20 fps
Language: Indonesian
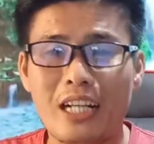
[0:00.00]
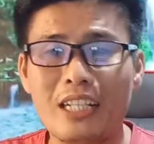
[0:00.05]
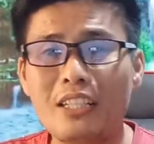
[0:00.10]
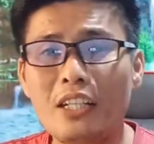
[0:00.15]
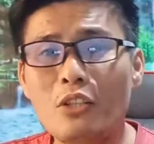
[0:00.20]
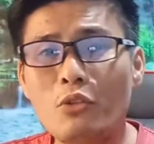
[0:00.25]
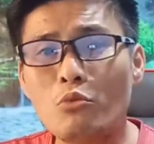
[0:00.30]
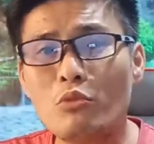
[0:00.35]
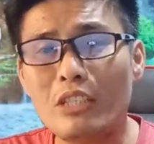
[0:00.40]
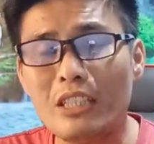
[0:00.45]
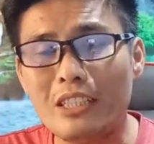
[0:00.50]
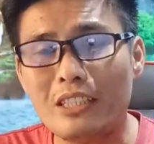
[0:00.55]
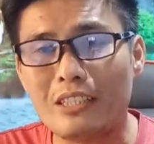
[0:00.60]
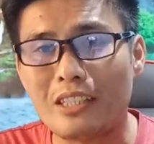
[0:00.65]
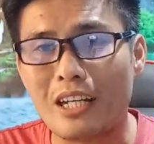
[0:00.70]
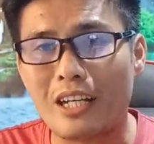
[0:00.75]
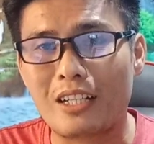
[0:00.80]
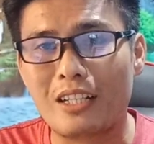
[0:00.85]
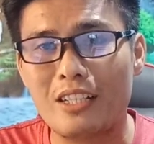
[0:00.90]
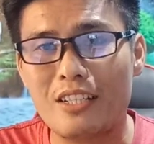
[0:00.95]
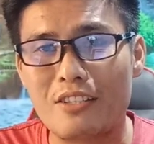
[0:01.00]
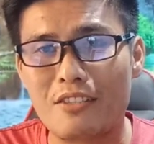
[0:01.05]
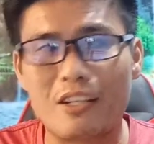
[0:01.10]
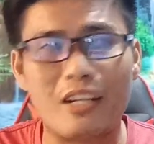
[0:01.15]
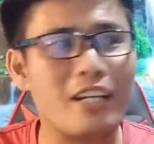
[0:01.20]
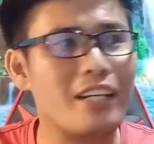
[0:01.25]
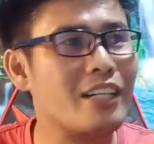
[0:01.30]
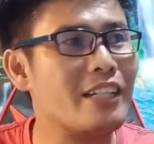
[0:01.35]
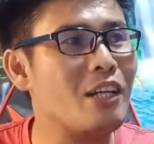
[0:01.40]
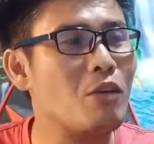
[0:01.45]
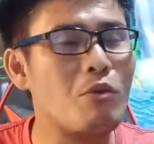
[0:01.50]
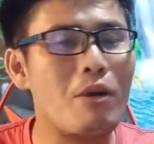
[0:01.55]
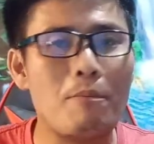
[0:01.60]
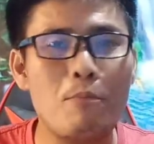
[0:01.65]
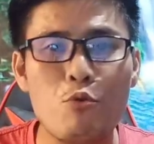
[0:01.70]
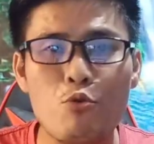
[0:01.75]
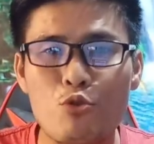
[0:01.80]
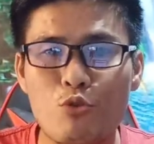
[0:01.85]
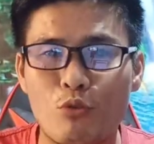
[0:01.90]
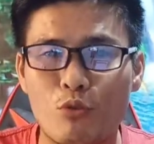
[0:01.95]
Kan tentu tidak. Sekarang dia
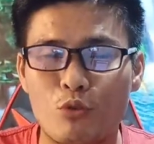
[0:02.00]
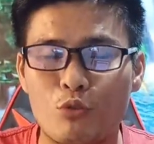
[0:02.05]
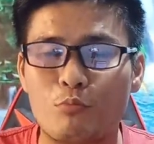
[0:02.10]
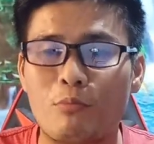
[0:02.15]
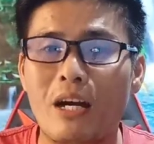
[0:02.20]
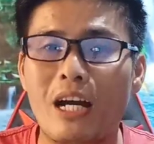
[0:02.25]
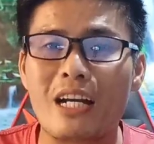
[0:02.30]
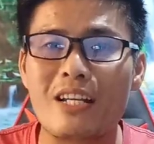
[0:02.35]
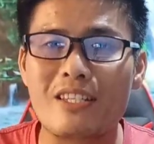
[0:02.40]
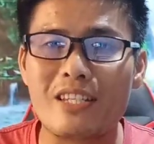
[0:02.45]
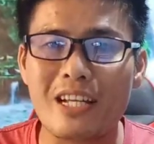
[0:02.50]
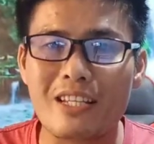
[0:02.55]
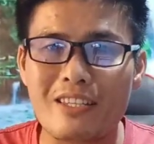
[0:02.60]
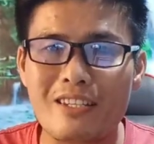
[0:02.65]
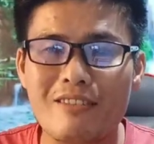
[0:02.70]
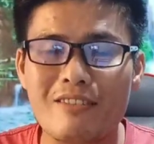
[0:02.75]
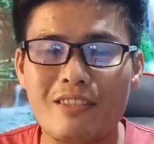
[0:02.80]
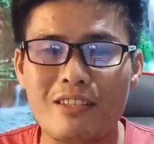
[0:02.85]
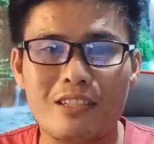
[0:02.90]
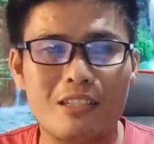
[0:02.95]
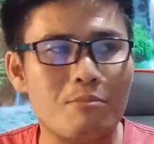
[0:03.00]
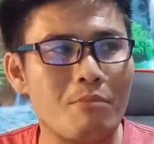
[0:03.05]
udah busuk tuh, makan cacing,